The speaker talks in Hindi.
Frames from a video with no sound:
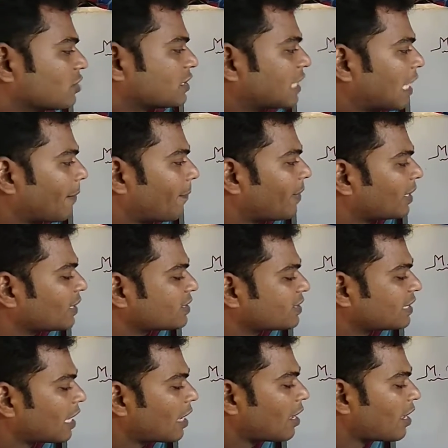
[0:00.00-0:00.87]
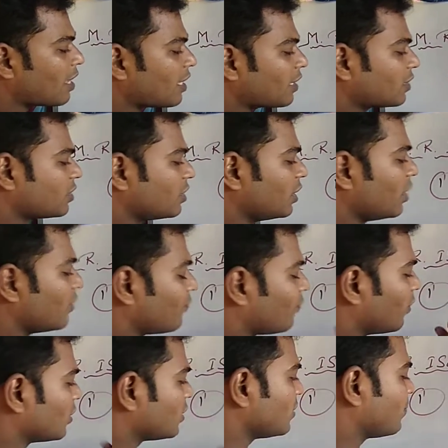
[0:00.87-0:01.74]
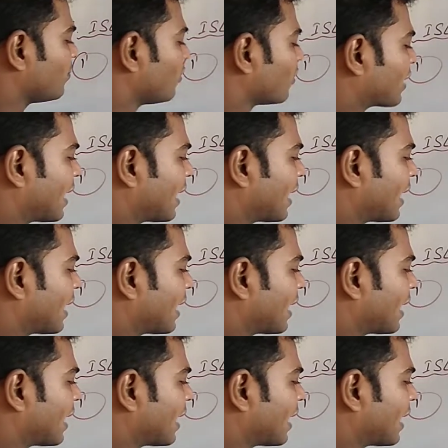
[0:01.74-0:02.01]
सेवेंथ से थ्री फोर्टी फोर